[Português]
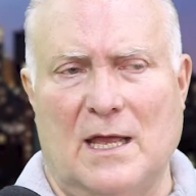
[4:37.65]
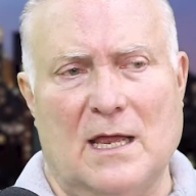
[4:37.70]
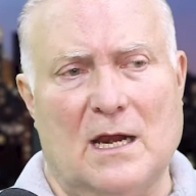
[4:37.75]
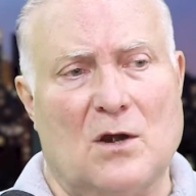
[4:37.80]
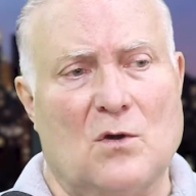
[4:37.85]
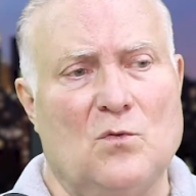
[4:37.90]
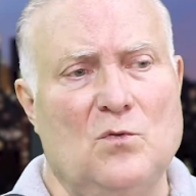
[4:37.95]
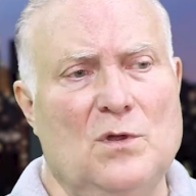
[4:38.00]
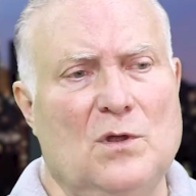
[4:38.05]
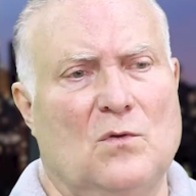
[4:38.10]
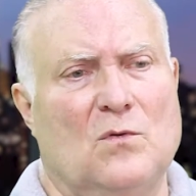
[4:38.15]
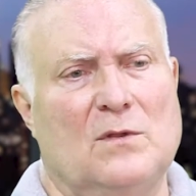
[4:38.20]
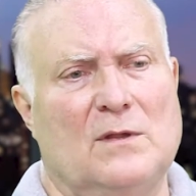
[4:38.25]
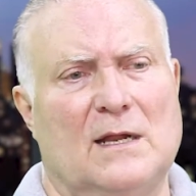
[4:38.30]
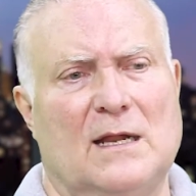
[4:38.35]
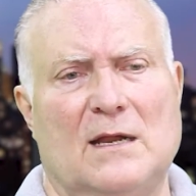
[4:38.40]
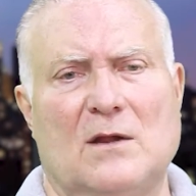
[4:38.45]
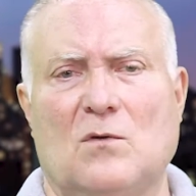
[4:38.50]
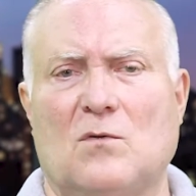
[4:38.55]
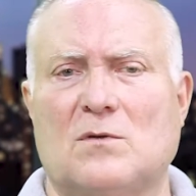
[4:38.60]
É ruim
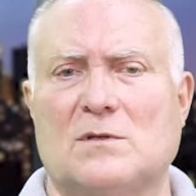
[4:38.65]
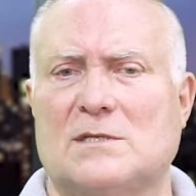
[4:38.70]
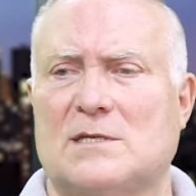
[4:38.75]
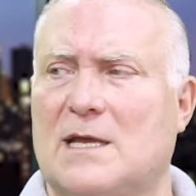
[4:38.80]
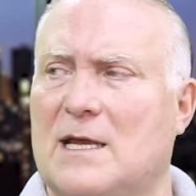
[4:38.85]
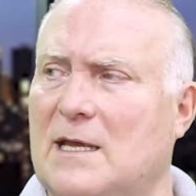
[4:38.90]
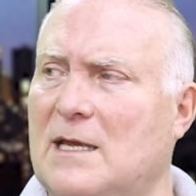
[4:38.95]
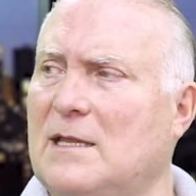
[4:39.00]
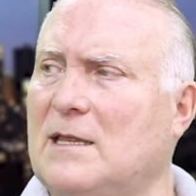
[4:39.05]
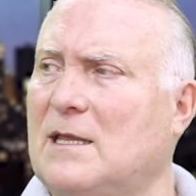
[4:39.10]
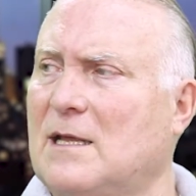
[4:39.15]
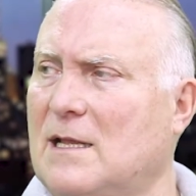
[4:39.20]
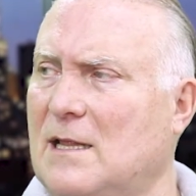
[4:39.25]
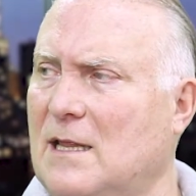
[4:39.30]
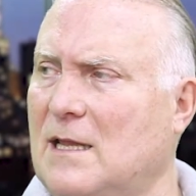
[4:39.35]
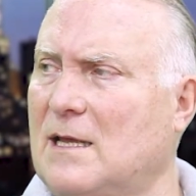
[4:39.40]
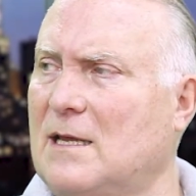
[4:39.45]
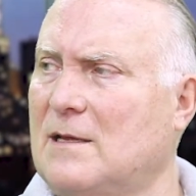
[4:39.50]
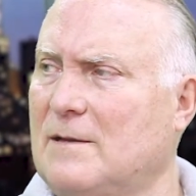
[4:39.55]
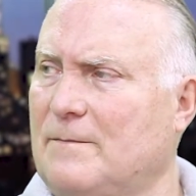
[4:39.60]
quando ela não consegue
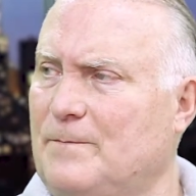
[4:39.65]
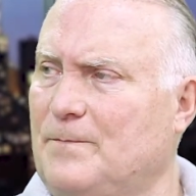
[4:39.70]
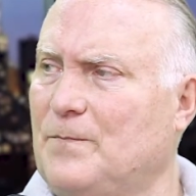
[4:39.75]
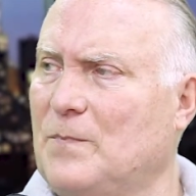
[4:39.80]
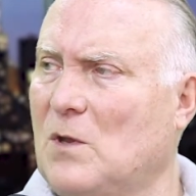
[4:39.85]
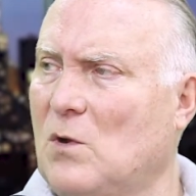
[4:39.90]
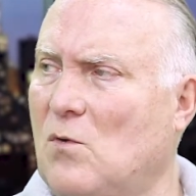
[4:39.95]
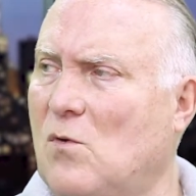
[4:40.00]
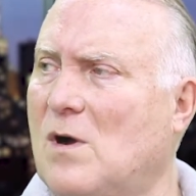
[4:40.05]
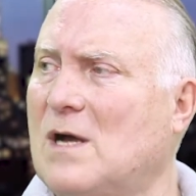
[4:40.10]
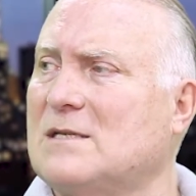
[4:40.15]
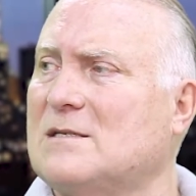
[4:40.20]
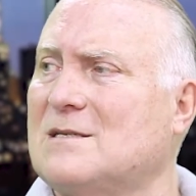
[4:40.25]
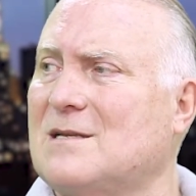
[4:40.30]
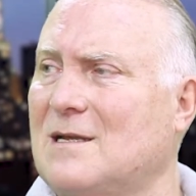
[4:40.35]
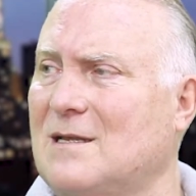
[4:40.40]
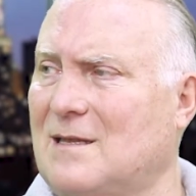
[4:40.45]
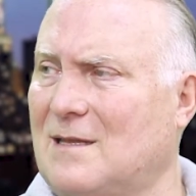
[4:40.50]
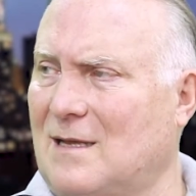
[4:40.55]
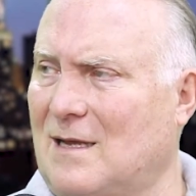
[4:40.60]
entender ou
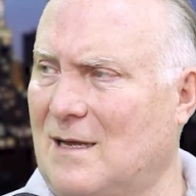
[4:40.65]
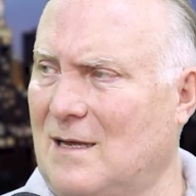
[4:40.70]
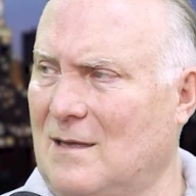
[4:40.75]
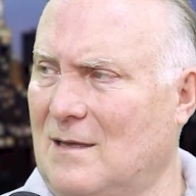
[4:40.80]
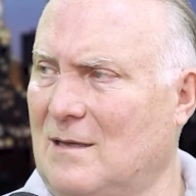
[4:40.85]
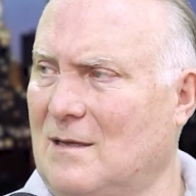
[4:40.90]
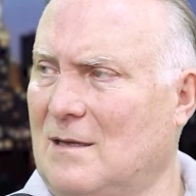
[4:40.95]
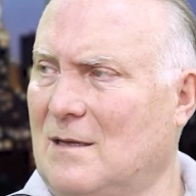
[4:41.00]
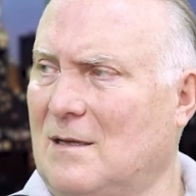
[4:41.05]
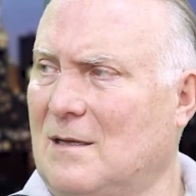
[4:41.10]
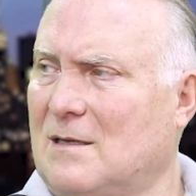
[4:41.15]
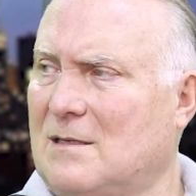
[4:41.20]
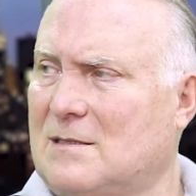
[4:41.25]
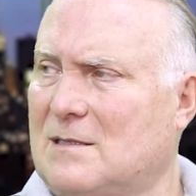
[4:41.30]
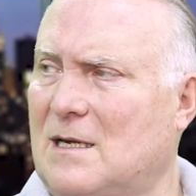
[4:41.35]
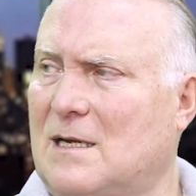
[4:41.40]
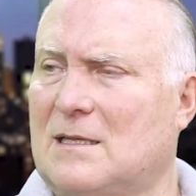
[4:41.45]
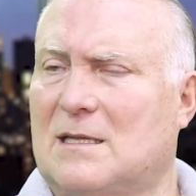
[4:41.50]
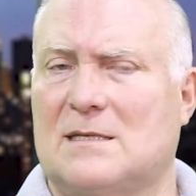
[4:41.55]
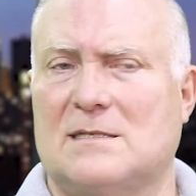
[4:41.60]
aceitar
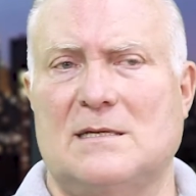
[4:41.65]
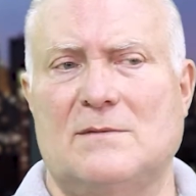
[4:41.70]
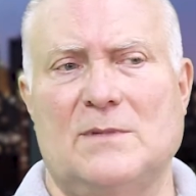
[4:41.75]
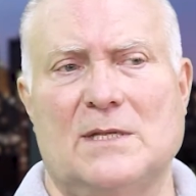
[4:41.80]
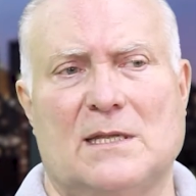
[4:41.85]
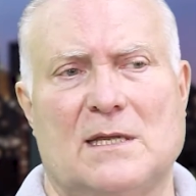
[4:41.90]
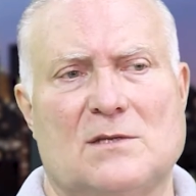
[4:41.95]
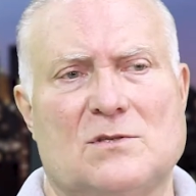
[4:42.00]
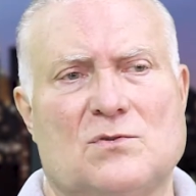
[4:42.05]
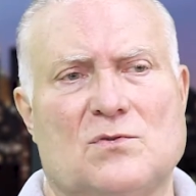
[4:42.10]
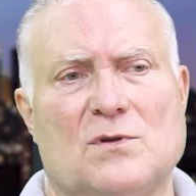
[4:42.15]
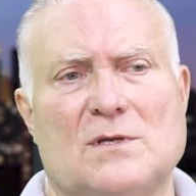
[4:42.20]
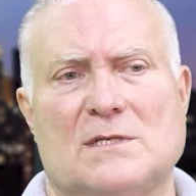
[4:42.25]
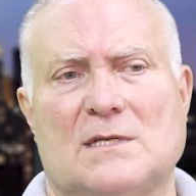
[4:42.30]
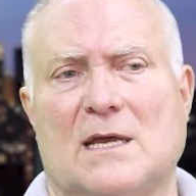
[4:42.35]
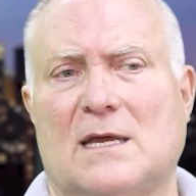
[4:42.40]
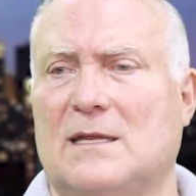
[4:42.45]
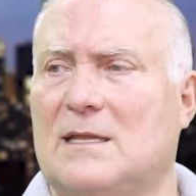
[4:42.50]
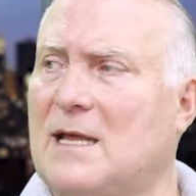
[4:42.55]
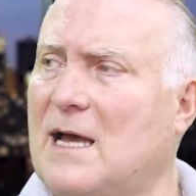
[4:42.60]
certas
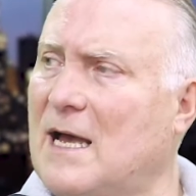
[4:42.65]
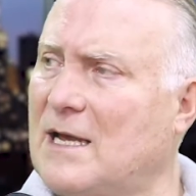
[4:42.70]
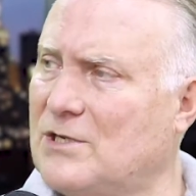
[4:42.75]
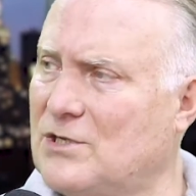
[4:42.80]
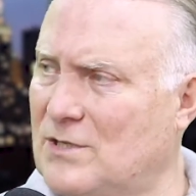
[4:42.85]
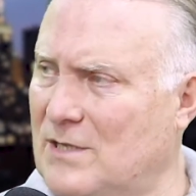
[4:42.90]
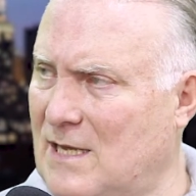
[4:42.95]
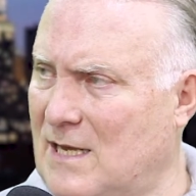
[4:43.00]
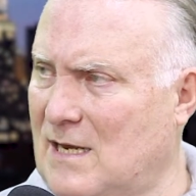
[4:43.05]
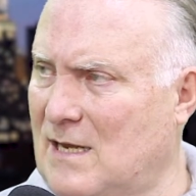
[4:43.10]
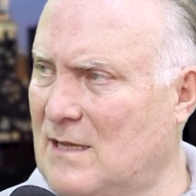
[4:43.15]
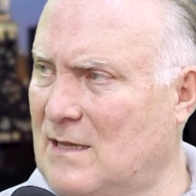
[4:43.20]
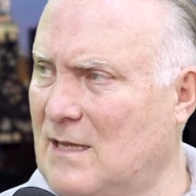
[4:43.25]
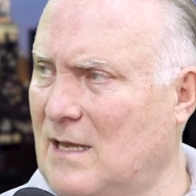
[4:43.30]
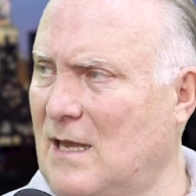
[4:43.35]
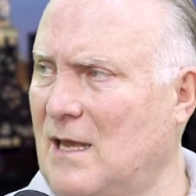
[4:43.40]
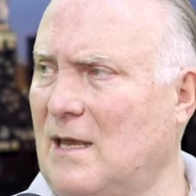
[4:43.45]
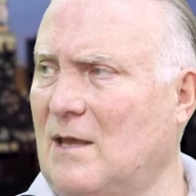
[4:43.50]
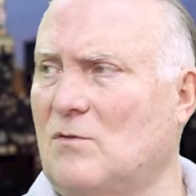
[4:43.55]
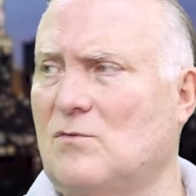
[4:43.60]
limitações que a idade dela
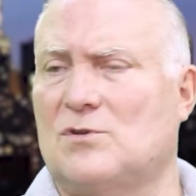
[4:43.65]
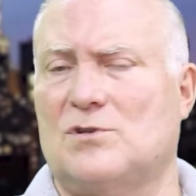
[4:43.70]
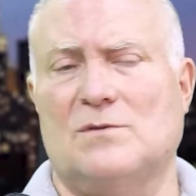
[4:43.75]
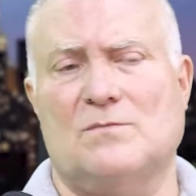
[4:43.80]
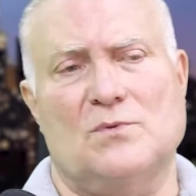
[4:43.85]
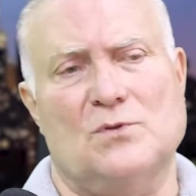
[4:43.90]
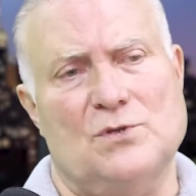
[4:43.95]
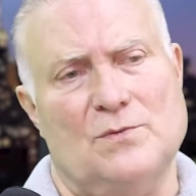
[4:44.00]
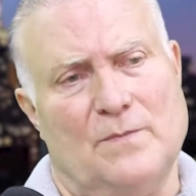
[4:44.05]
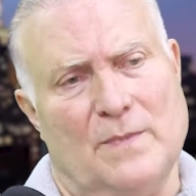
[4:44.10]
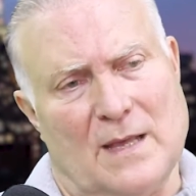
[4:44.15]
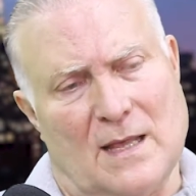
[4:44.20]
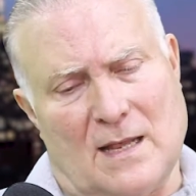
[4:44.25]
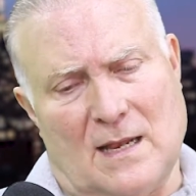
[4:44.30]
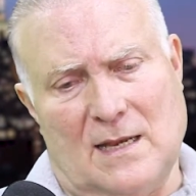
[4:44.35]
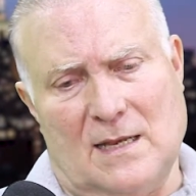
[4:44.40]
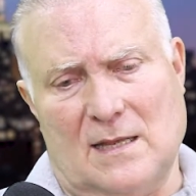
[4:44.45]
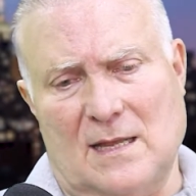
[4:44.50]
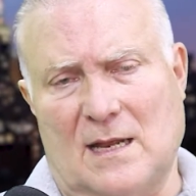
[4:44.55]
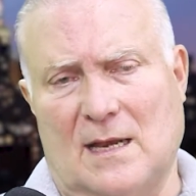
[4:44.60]
tem, que o tipo de
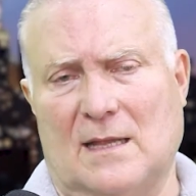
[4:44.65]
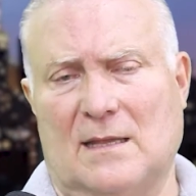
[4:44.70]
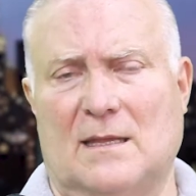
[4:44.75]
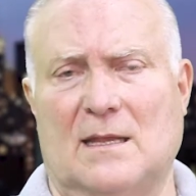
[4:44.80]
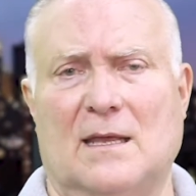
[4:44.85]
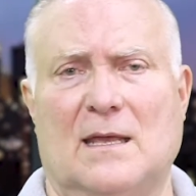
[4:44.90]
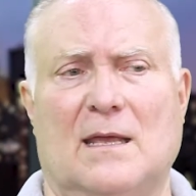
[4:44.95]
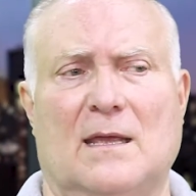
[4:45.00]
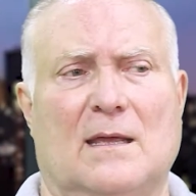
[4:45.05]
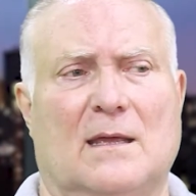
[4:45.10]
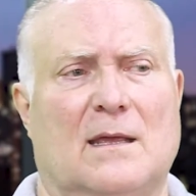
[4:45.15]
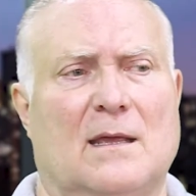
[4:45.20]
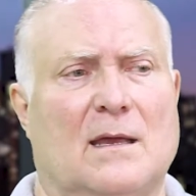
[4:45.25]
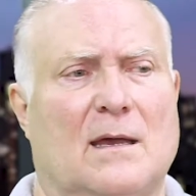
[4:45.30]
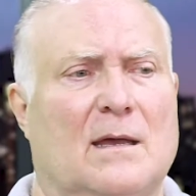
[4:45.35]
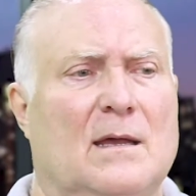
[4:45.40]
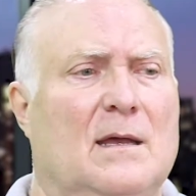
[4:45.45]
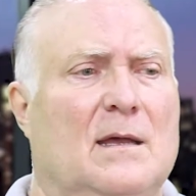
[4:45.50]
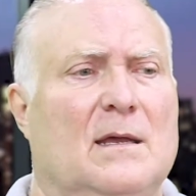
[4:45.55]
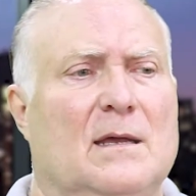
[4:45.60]
pele dela tem, que
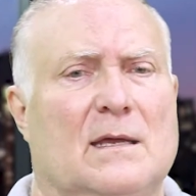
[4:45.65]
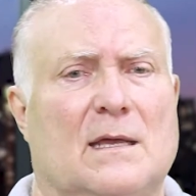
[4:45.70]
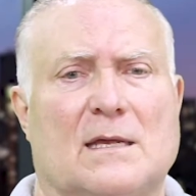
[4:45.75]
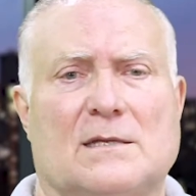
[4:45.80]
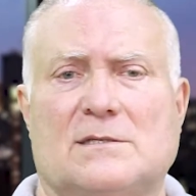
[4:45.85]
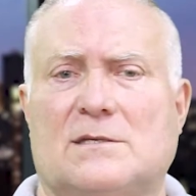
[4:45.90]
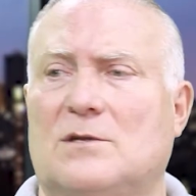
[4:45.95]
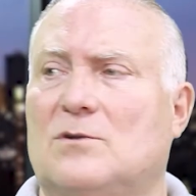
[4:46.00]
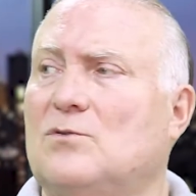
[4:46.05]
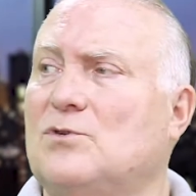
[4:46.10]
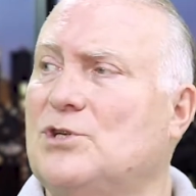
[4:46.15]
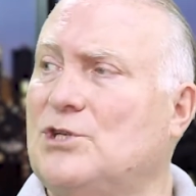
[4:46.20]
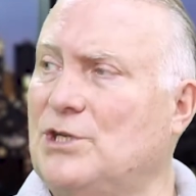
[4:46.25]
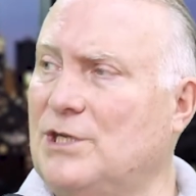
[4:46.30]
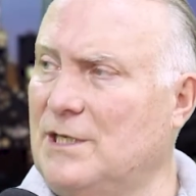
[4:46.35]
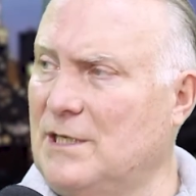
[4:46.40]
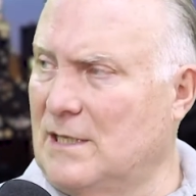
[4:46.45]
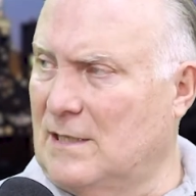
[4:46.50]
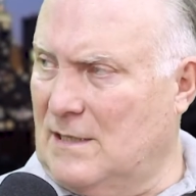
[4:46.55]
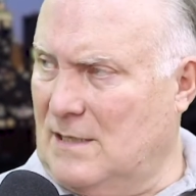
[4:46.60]
a, que a
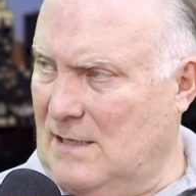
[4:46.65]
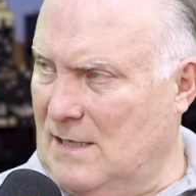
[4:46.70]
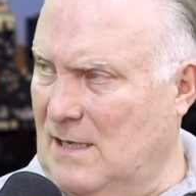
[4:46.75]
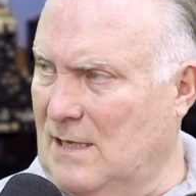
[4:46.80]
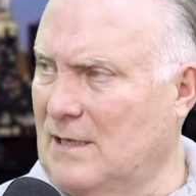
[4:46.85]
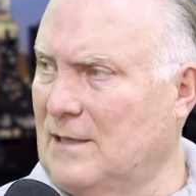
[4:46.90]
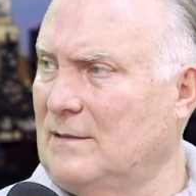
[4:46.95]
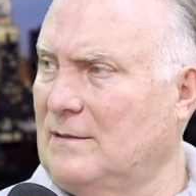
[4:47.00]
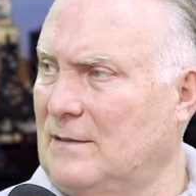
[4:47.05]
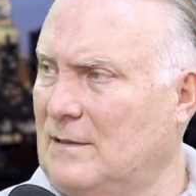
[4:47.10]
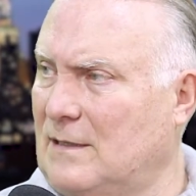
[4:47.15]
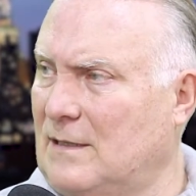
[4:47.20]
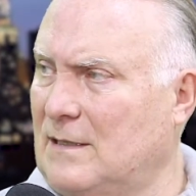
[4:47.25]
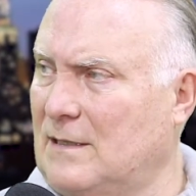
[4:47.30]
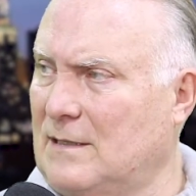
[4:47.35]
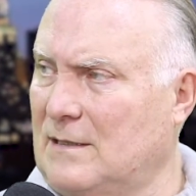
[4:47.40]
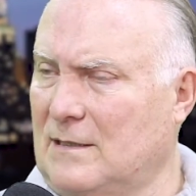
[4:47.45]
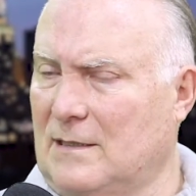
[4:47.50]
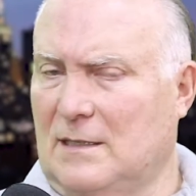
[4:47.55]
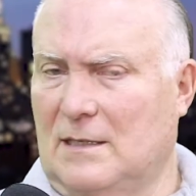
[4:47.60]
cirurgia tem.
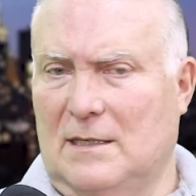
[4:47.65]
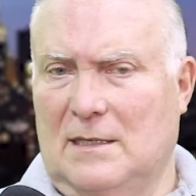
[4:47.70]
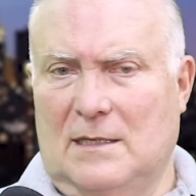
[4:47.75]
Né?